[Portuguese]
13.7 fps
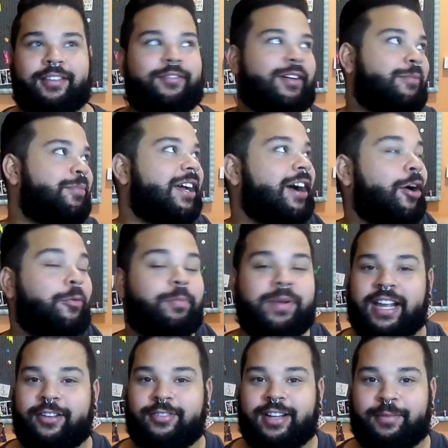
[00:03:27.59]
vai pregar um
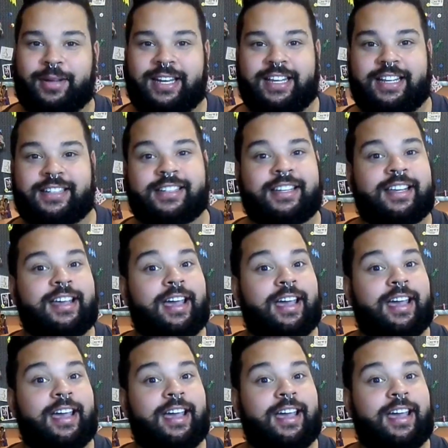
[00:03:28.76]
prego na parede,